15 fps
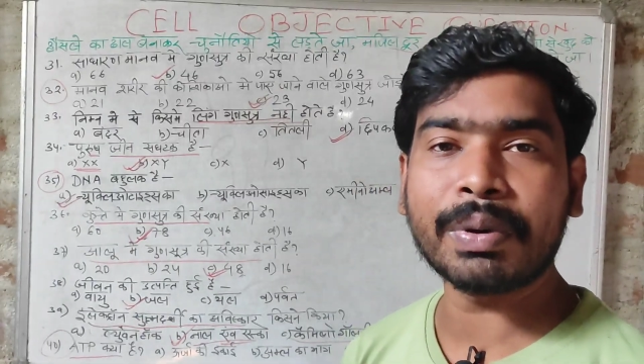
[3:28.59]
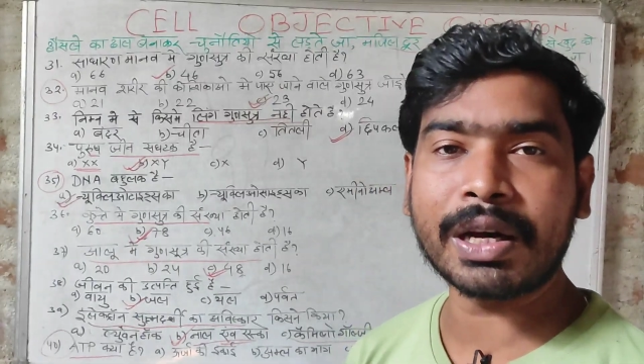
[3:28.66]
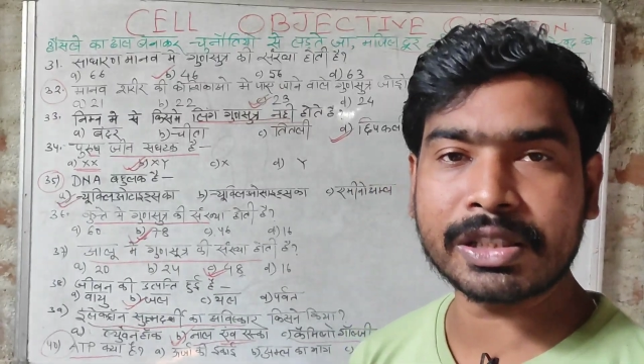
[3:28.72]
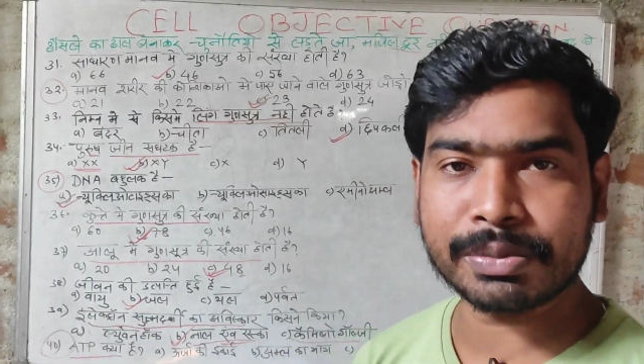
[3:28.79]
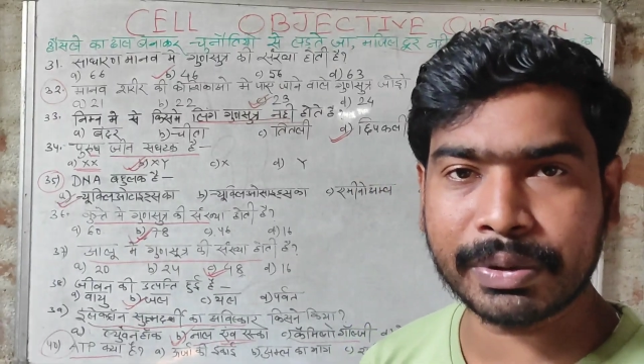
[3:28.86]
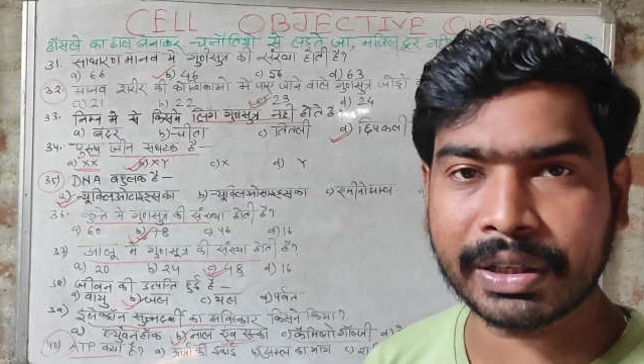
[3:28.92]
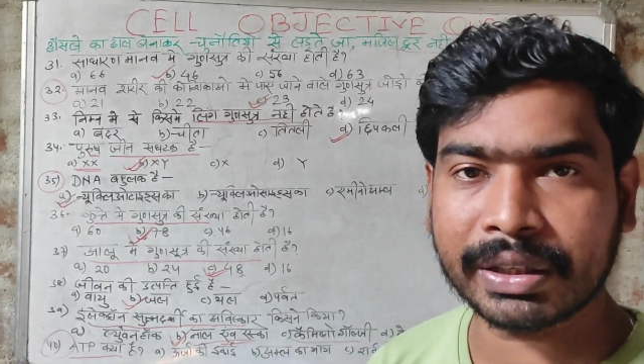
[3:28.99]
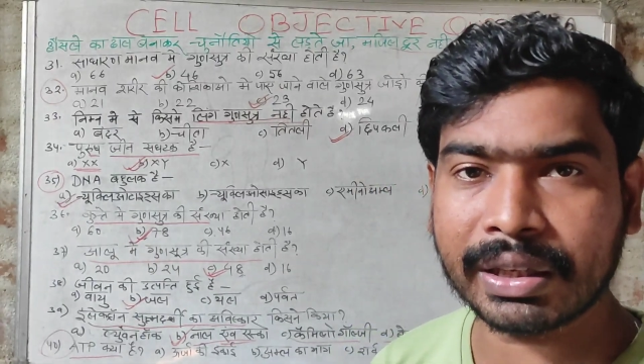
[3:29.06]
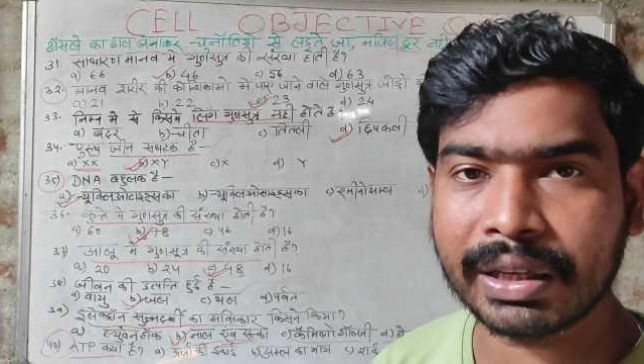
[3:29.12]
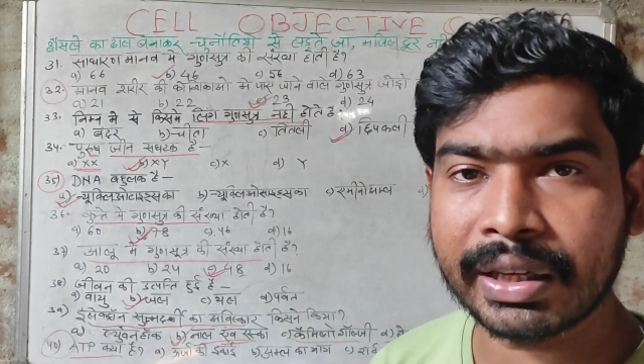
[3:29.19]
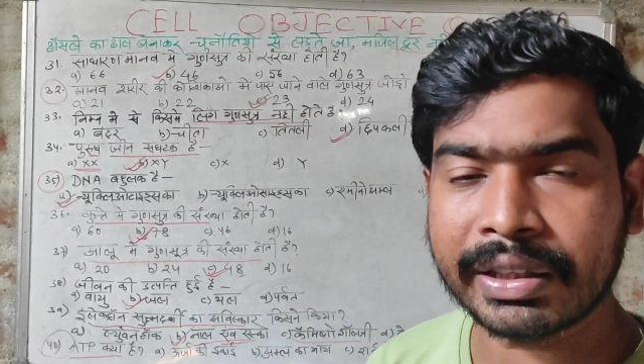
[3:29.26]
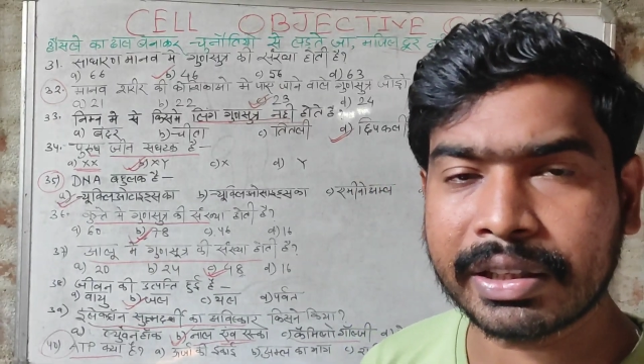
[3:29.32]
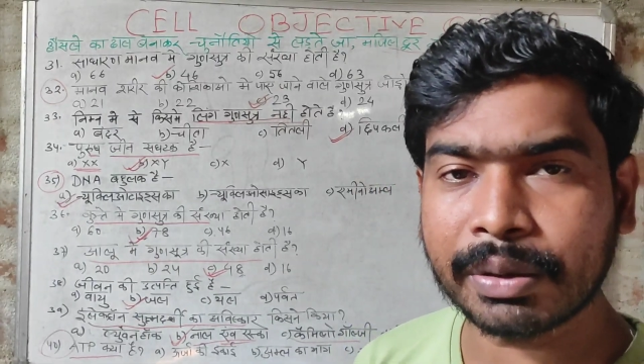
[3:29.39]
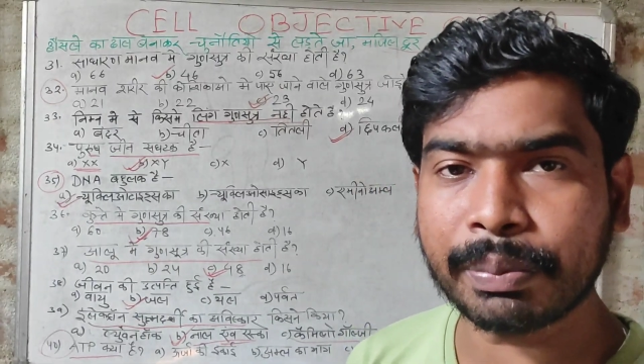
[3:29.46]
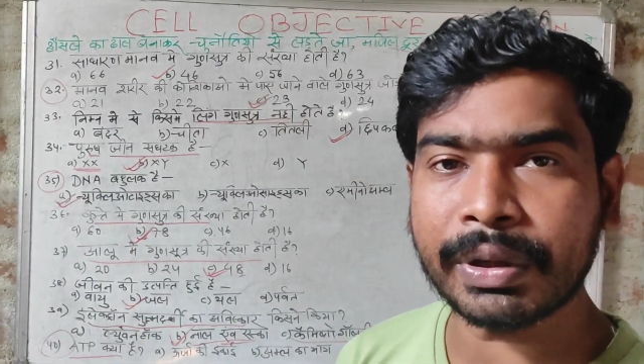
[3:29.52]
फास्फेट
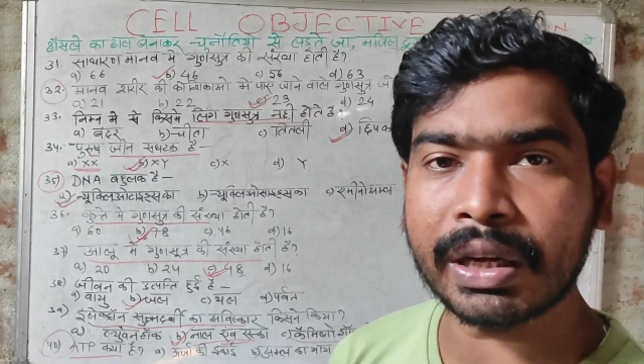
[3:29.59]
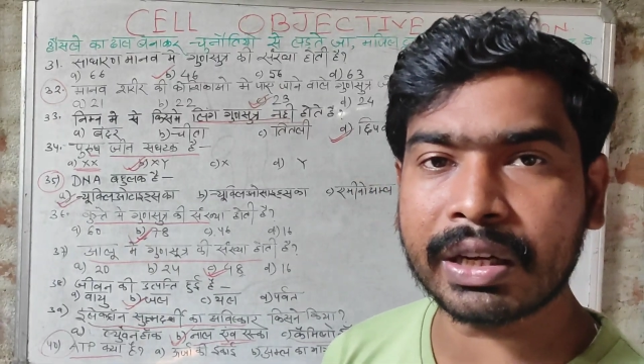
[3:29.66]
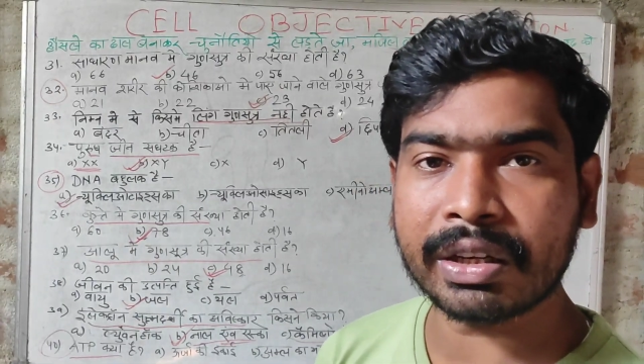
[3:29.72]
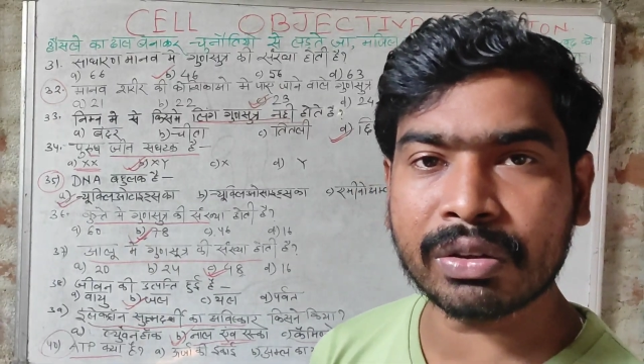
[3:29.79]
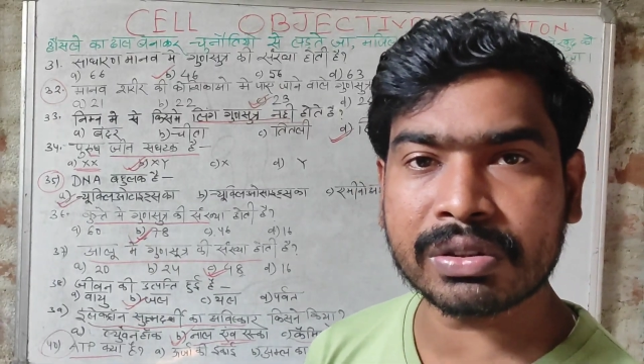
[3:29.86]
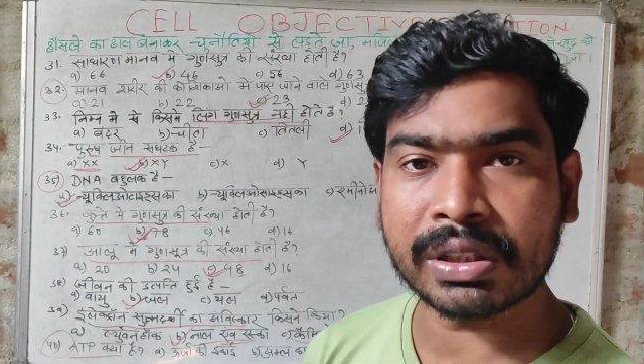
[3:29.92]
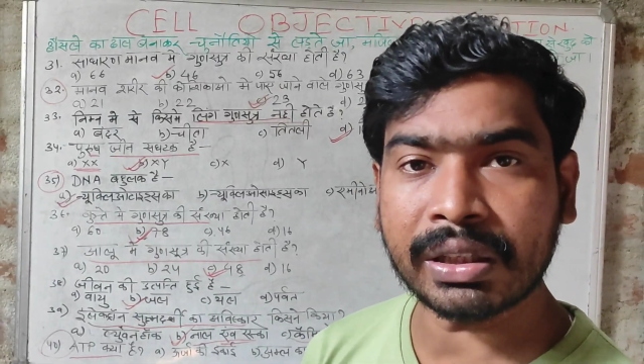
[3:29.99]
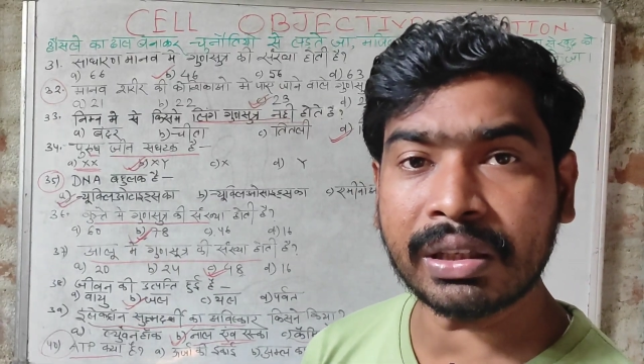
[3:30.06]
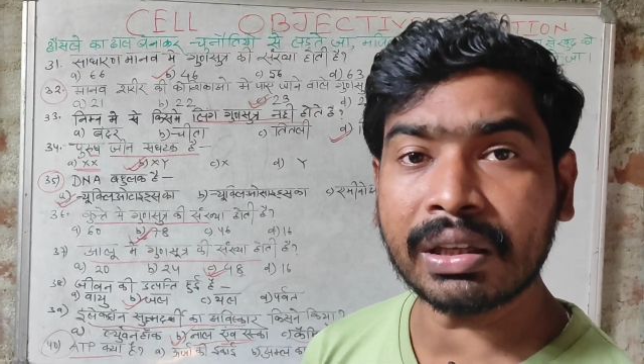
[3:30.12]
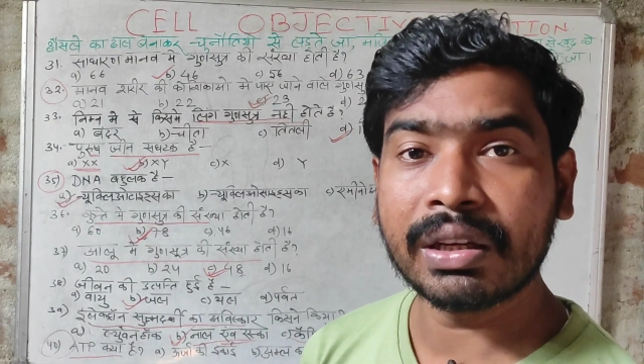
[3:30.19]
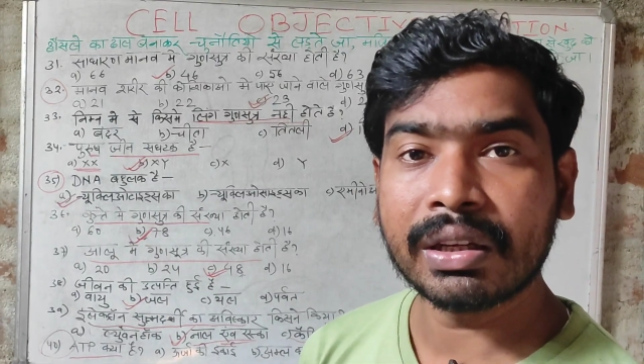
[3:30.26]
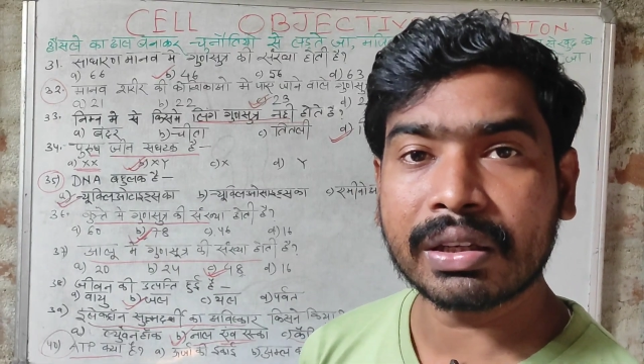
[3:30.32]
एटीपी एडिनोसिन